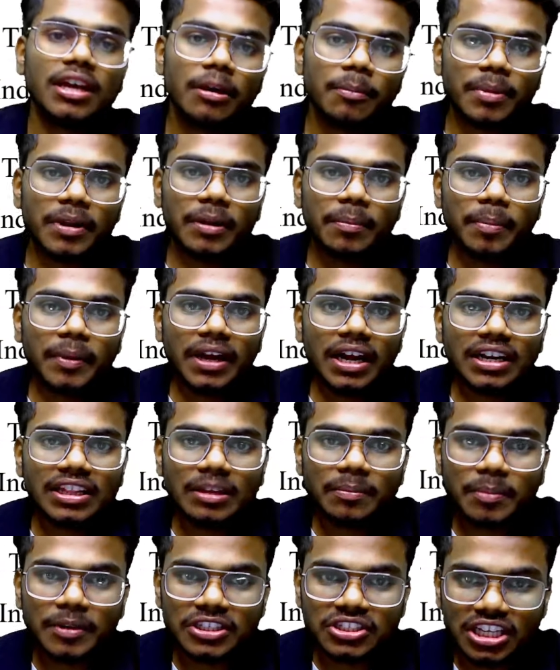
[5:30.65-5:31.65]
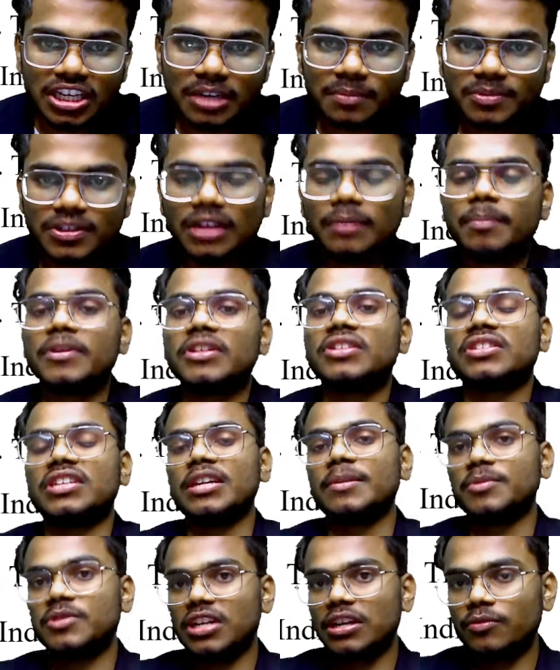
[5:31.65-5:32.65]
प्रिपेयर द प्रिस्क्रिप्शन
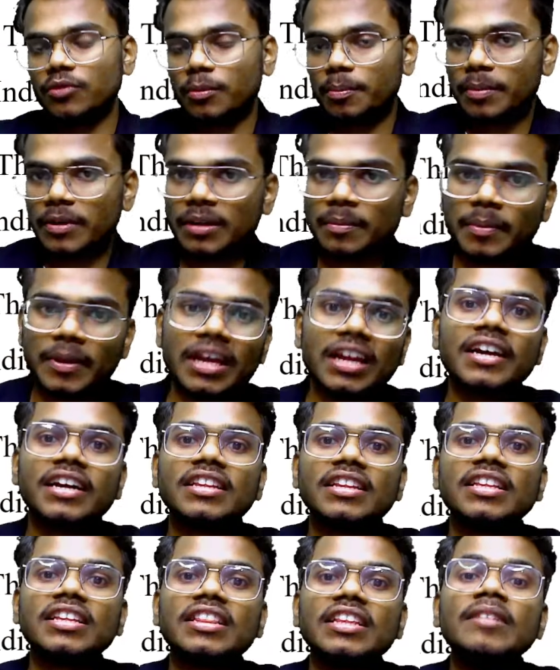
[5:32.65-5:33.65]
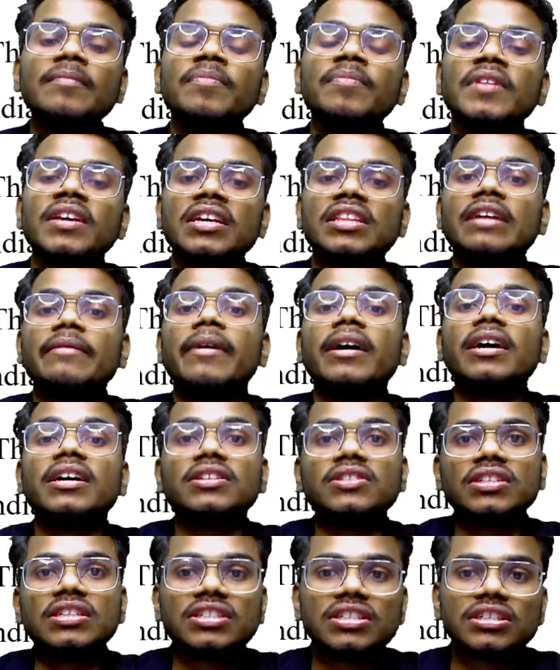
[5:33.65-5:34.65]
प्रिस्क्रिप्शन वो प्रिपेयर करते थे कि दवा किस
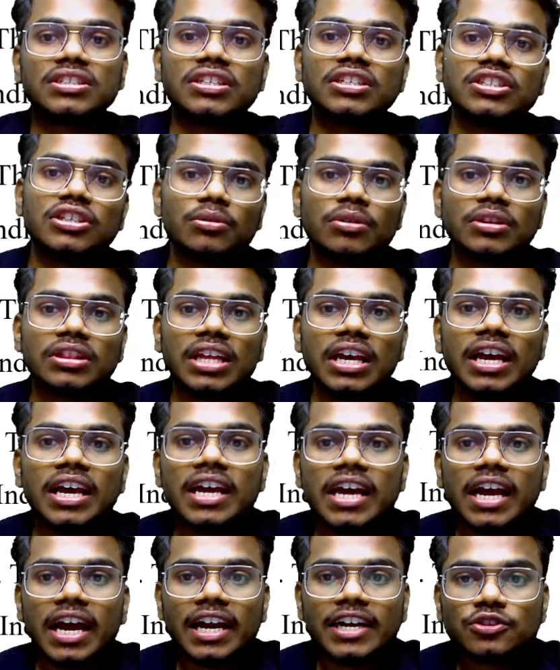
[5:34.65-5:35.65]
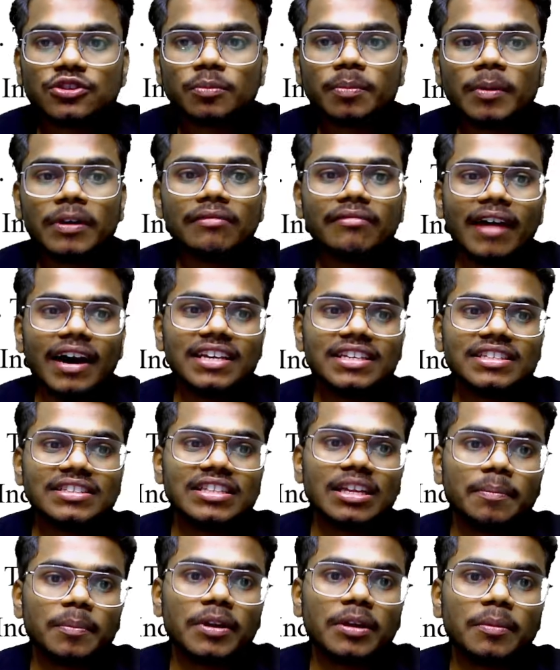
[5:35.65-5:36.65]
किस चीज़ की जरूरत है एंड सुपरवाइज
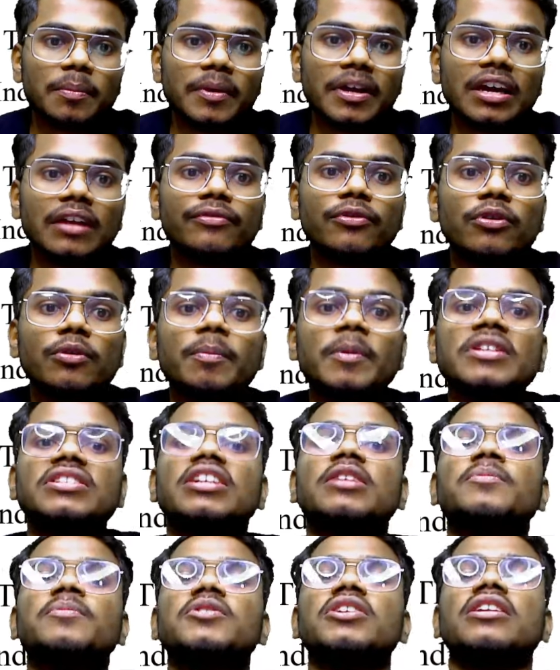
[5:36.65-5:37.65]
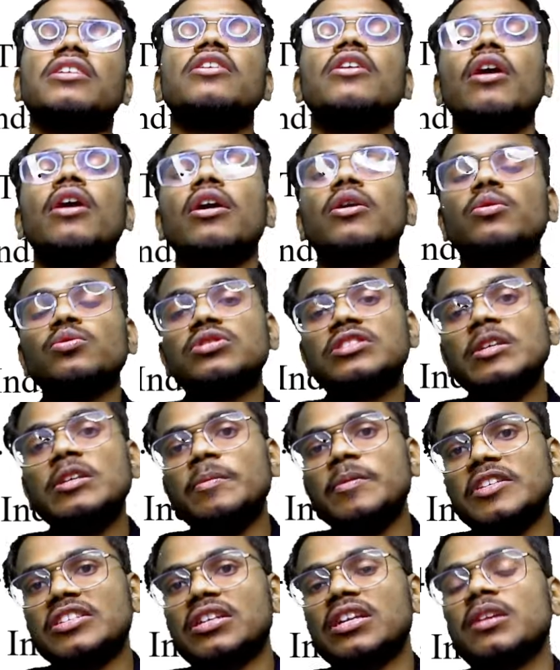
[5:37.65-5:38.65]
द प्रिपेयर फॉर प्रिस्क्रिप्शन और उसी
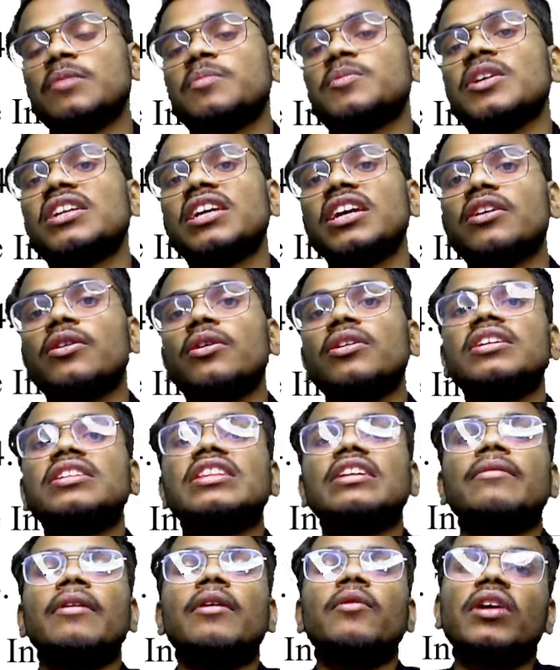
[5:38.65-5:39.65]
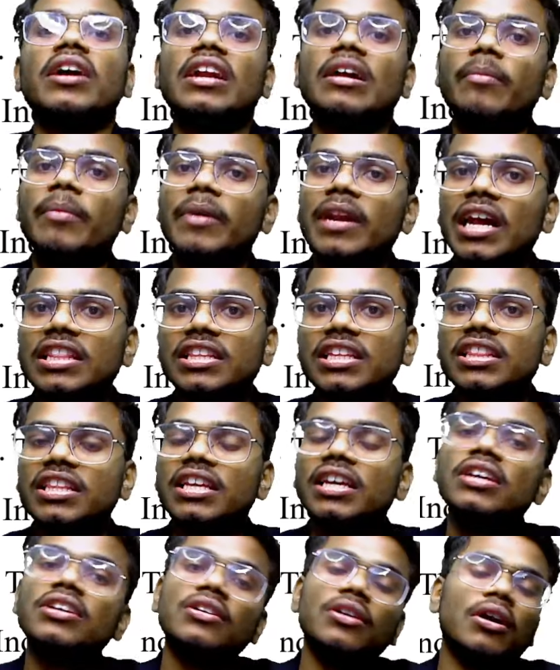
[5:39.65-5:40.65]
प्रिस्क्रिप्शन के अकॉर्डिंग दवा वगैरह बनाते
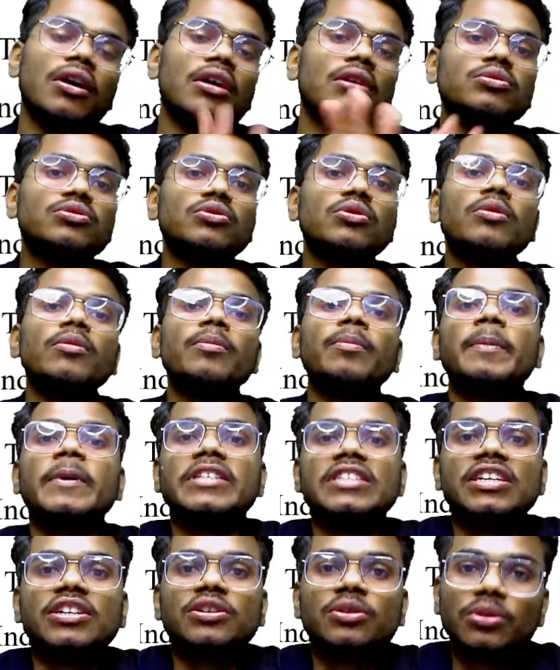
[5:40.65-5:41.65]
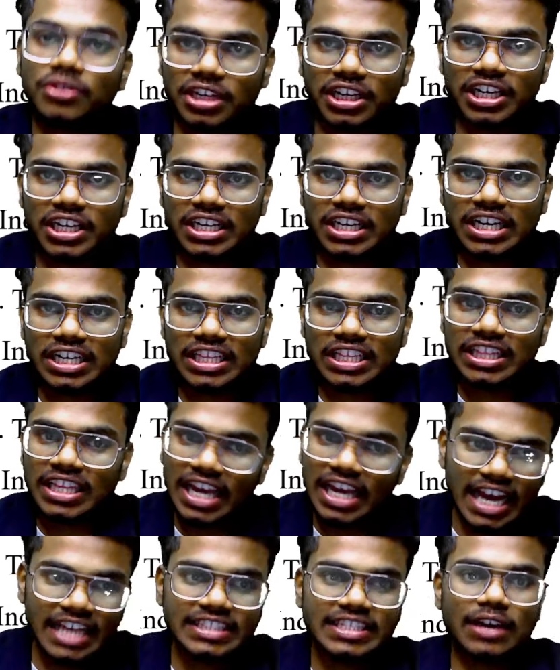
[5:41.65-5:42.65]
थे और उसको पेशेंट को ट्रीट करते थे
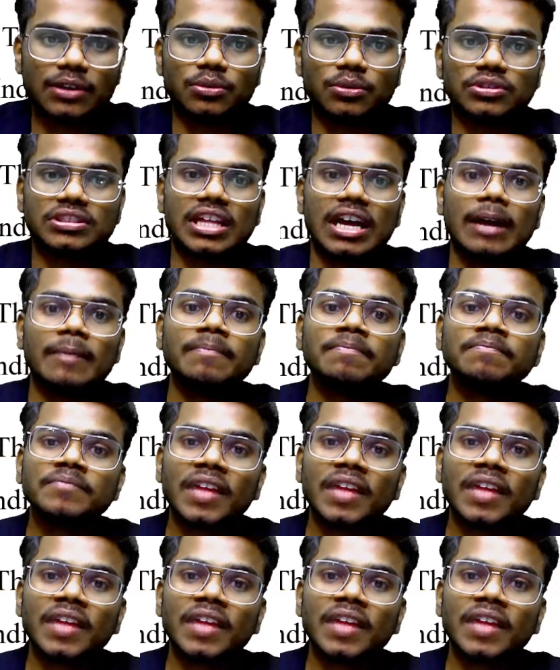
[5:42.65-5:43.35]
ऐसा कुछ था